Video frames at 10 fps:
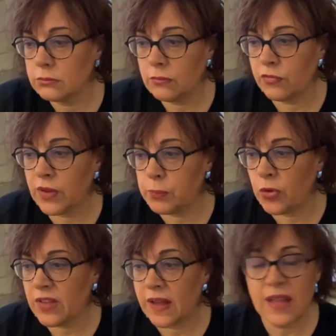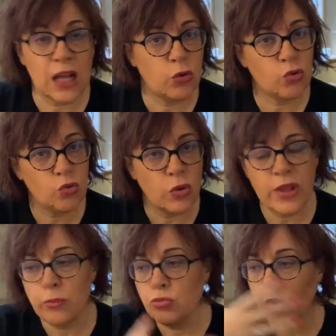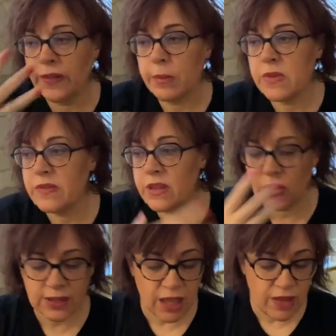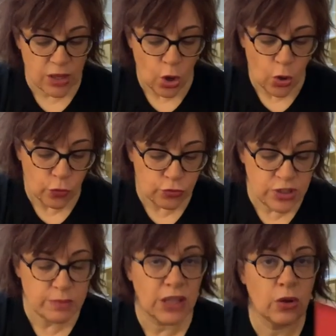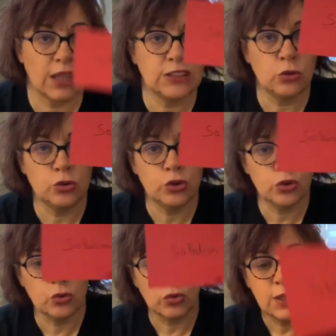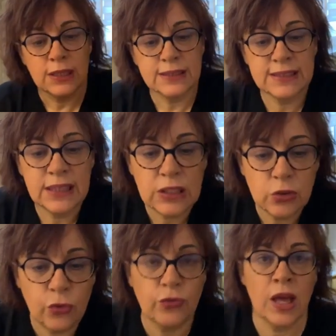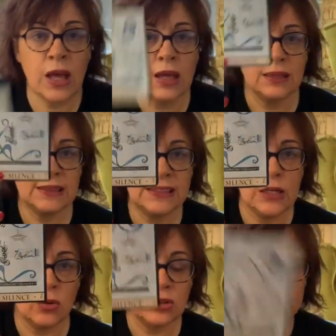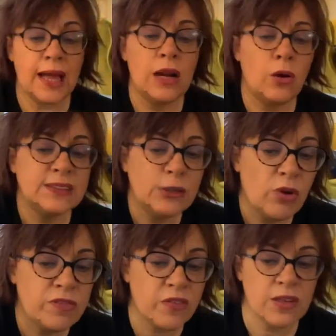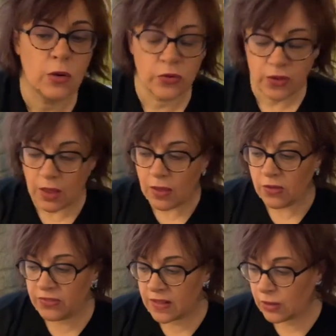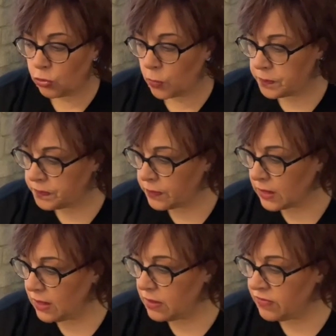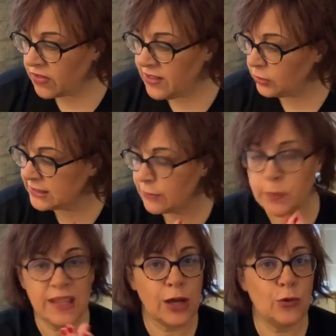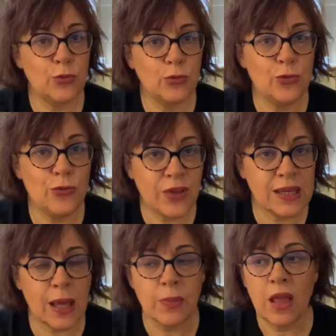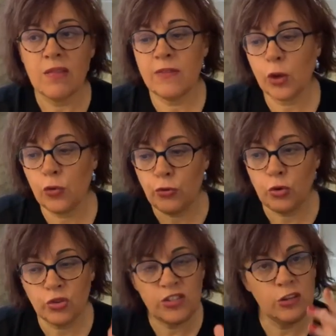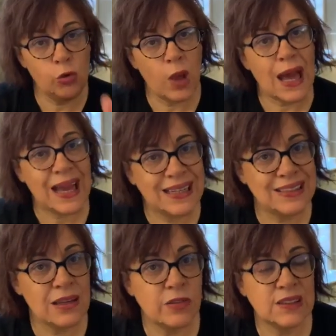posé fait poser un acte, que ce soit en amour, en amitié, dans le travail. On vous dit maintenant la solution, c'est de faire silence. Alors, c'est quoi faire silence C'est-à-dire que Faire silence, ça ne veut pas dire qu'on ne fait rien. Ça veut dire que vous continuez à acter votre